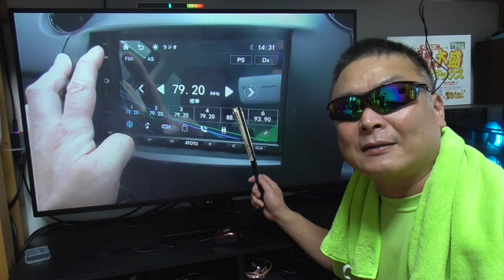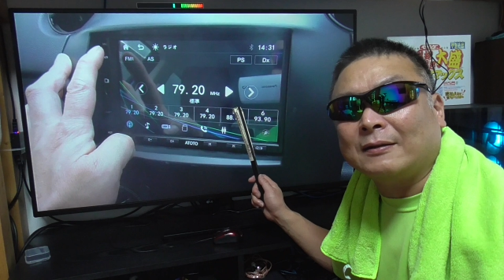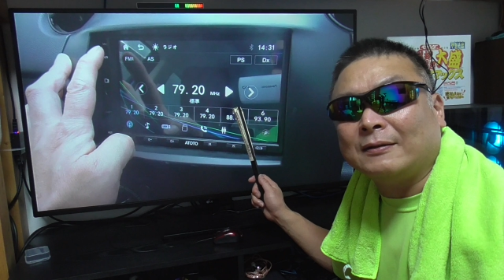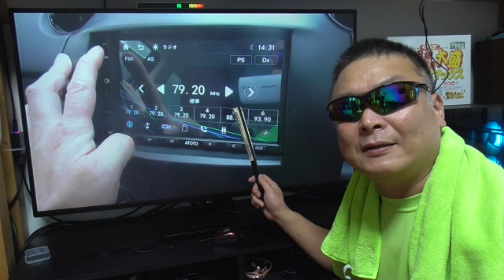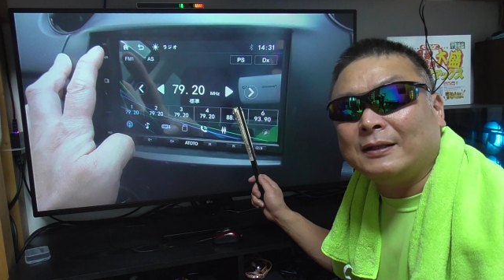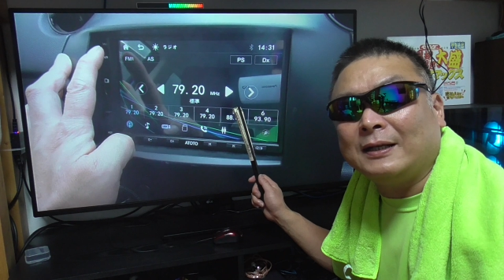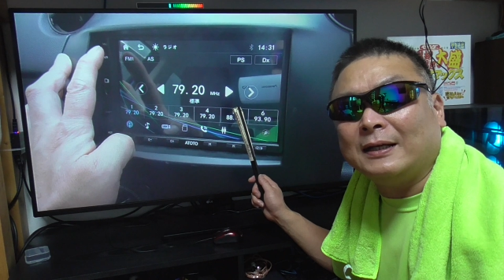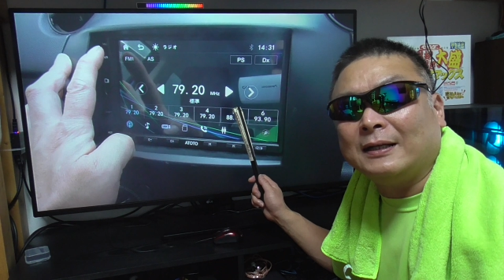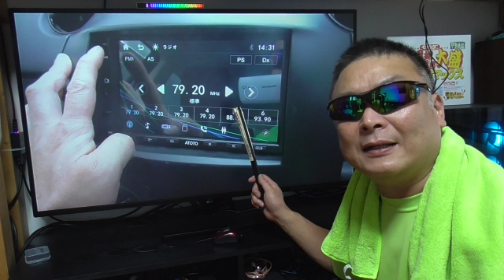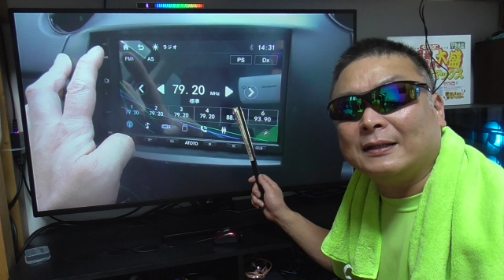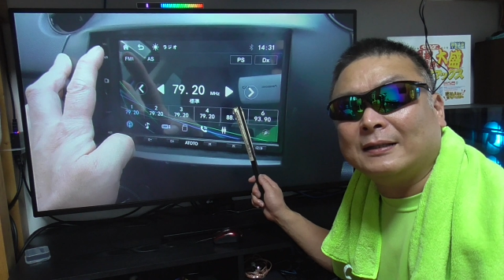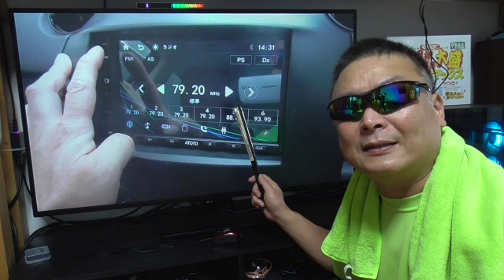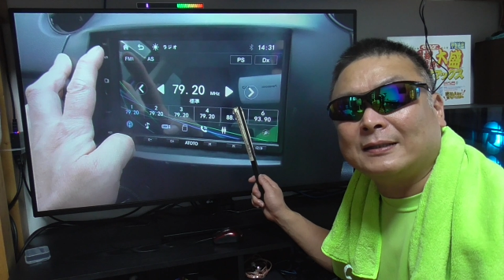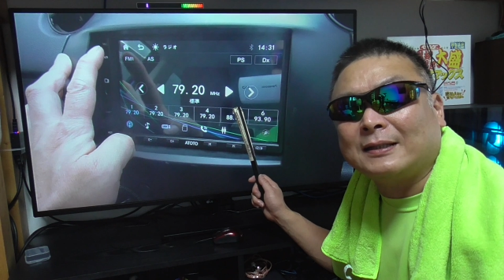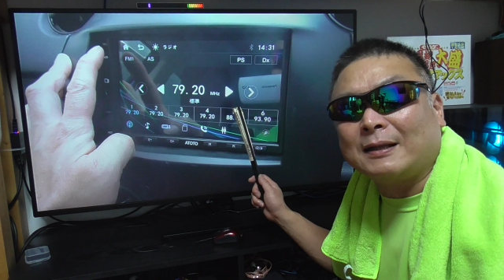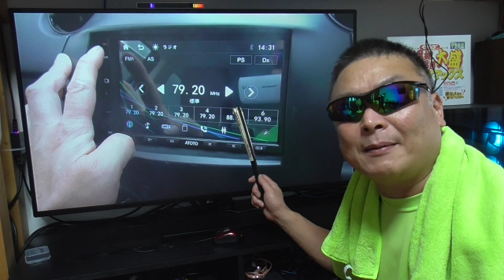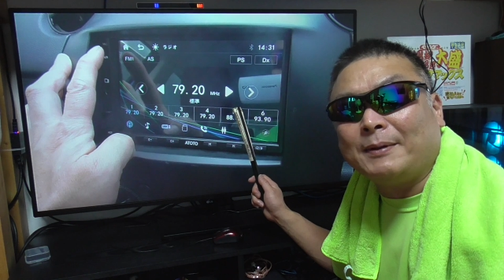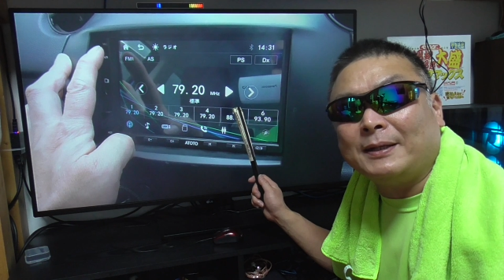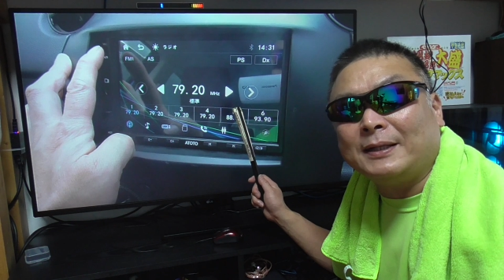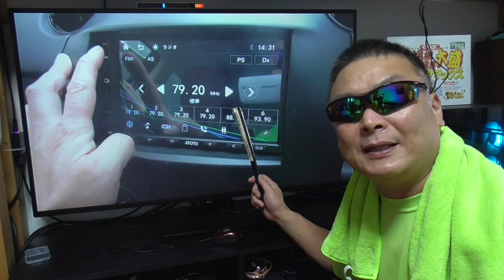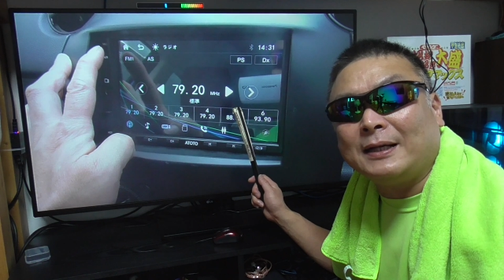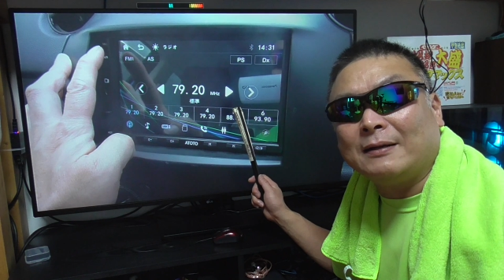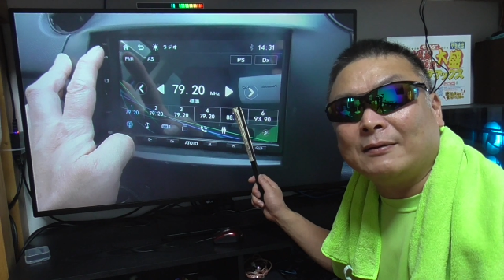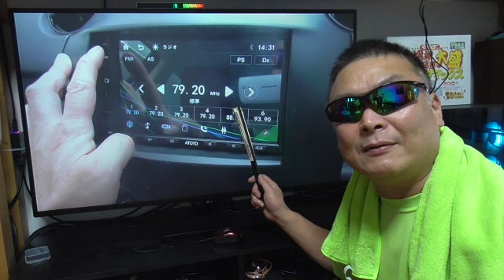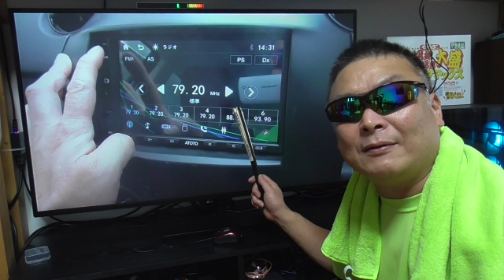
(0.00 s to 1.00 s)
とねた
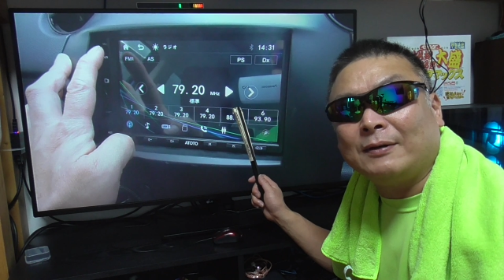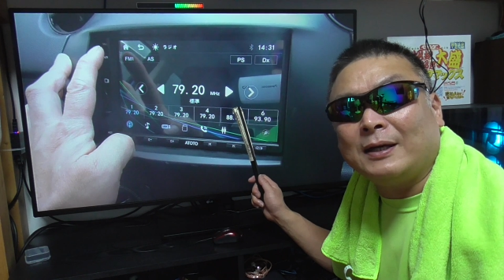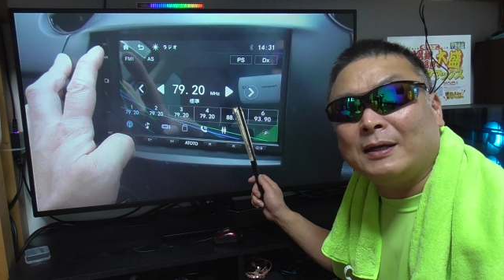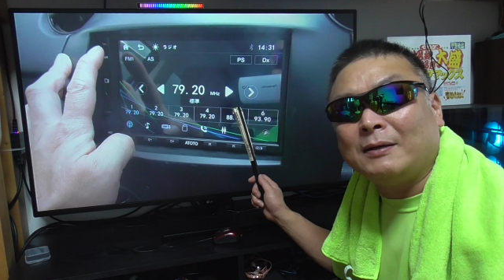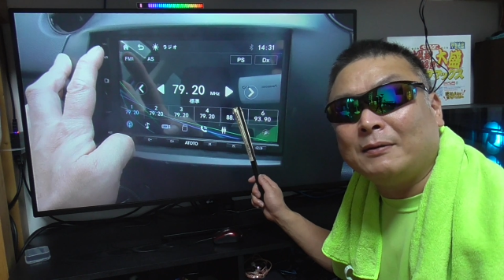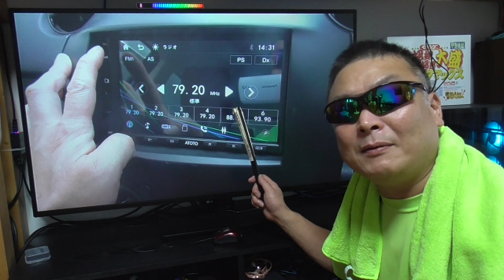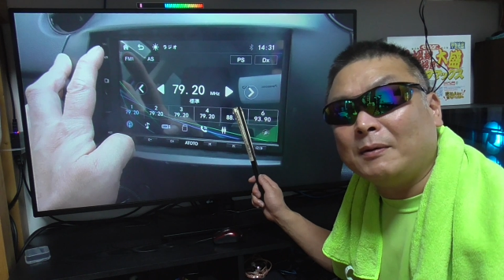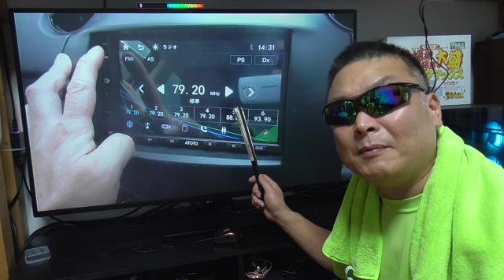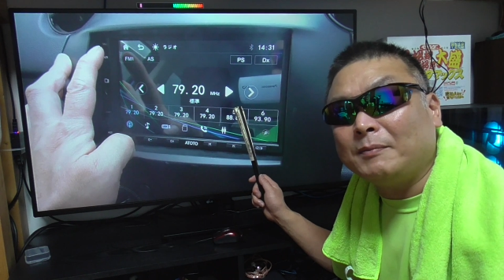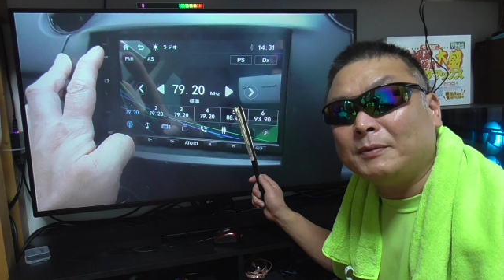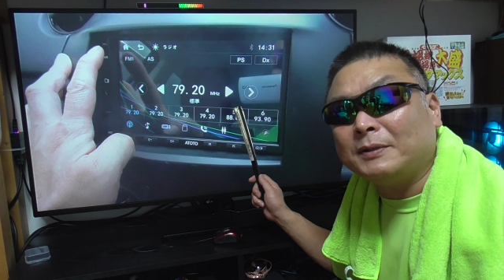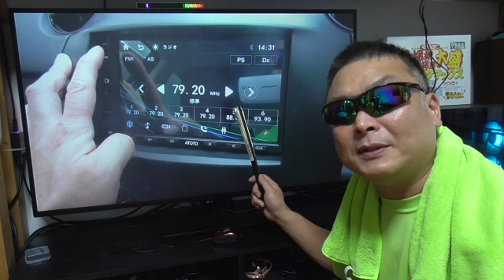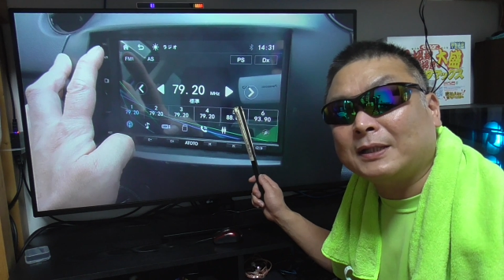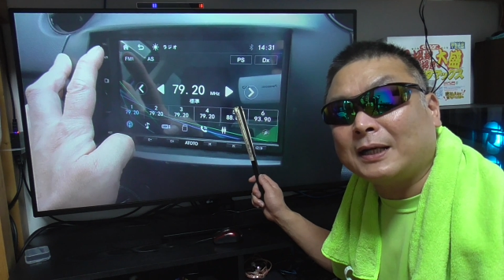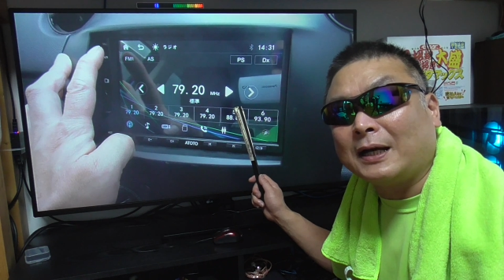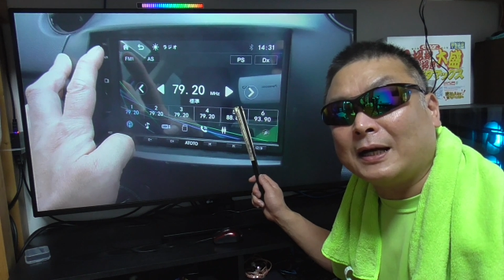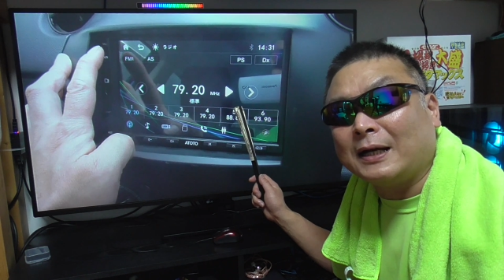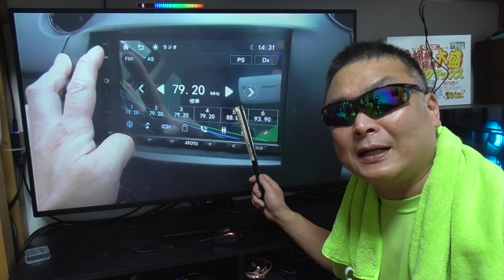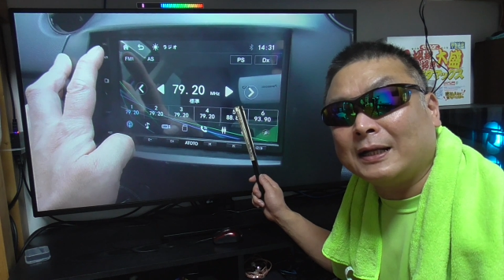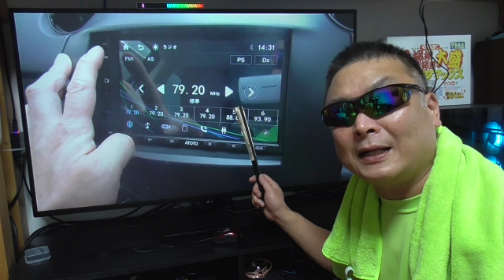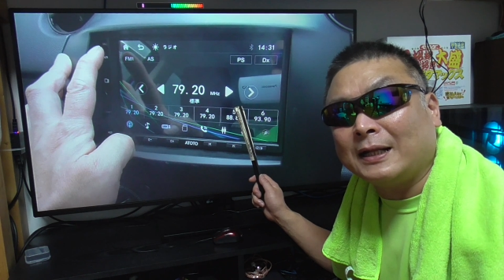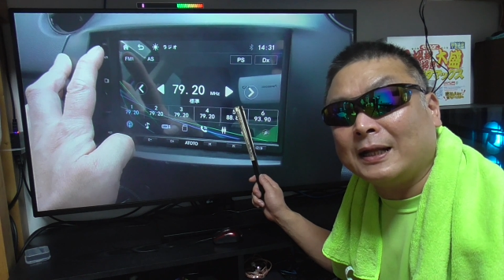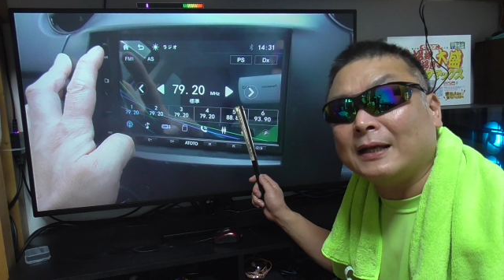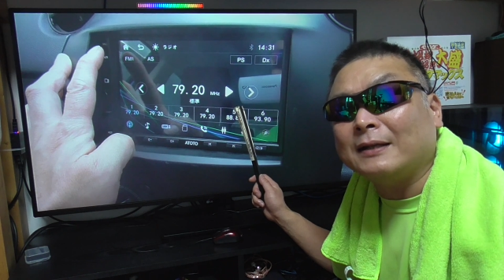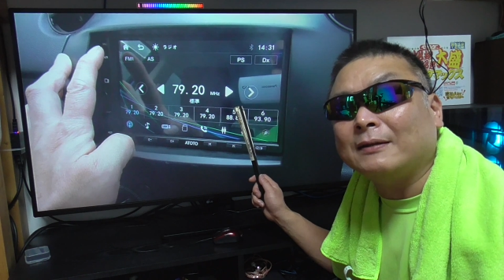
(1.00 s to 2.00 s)
まにあの FM しか
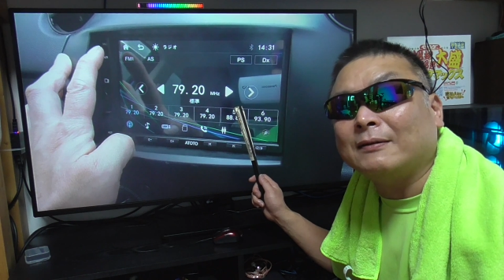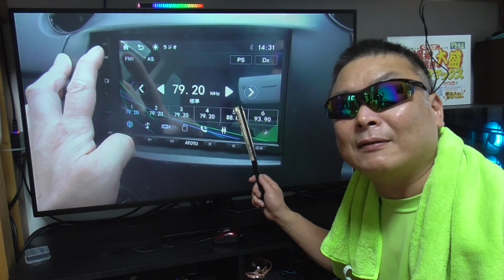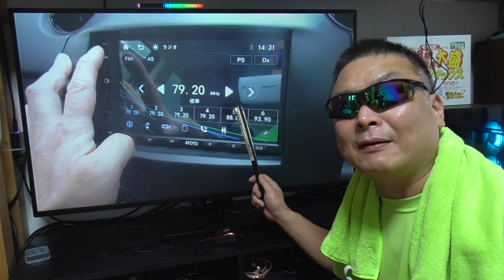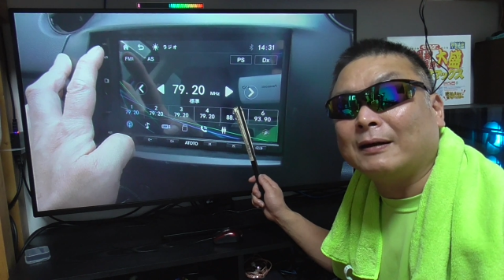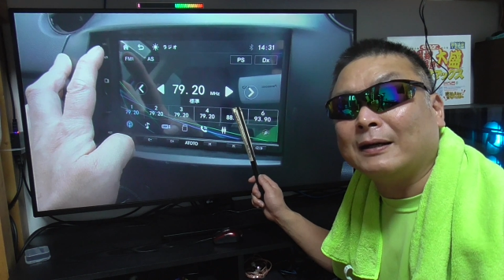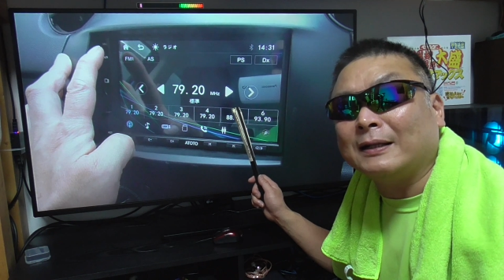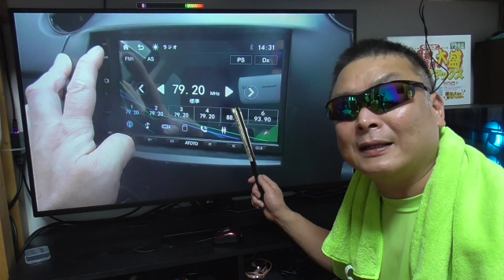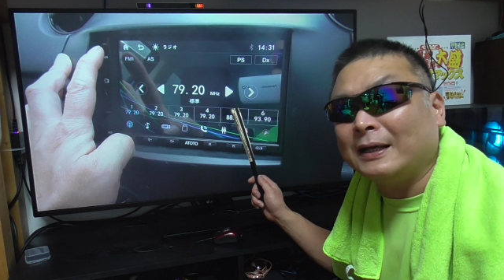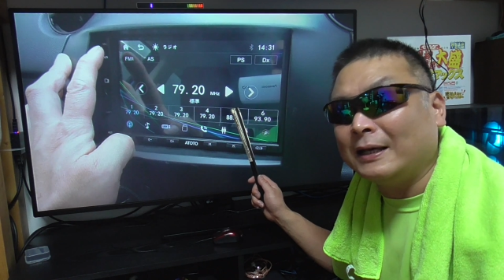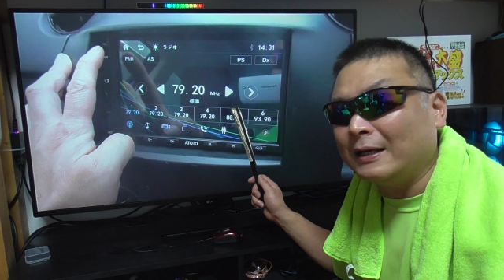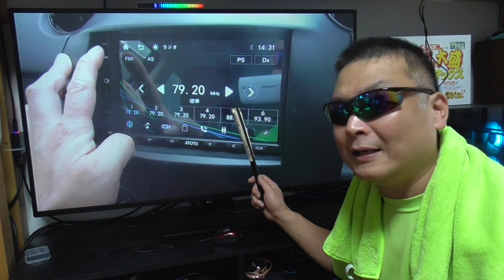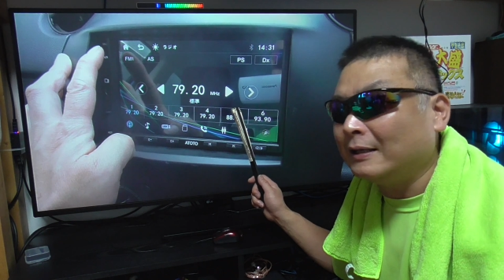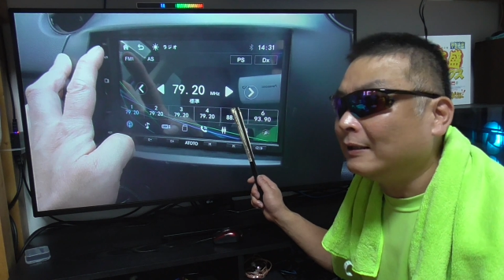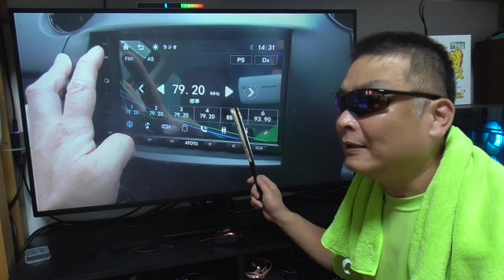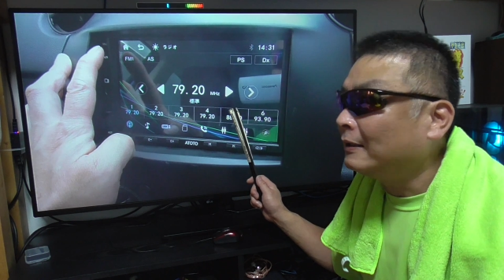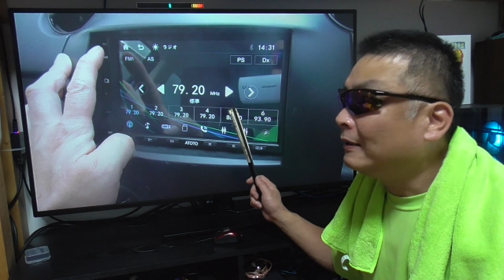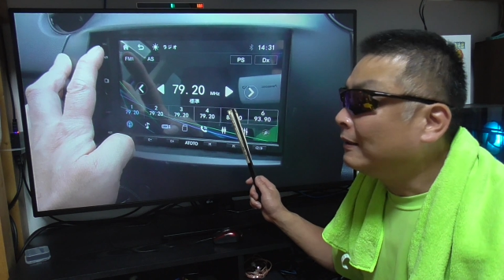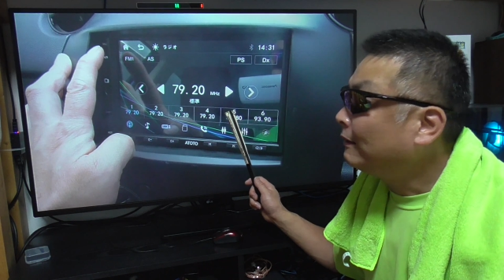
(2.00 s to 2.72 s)
貼らないとかね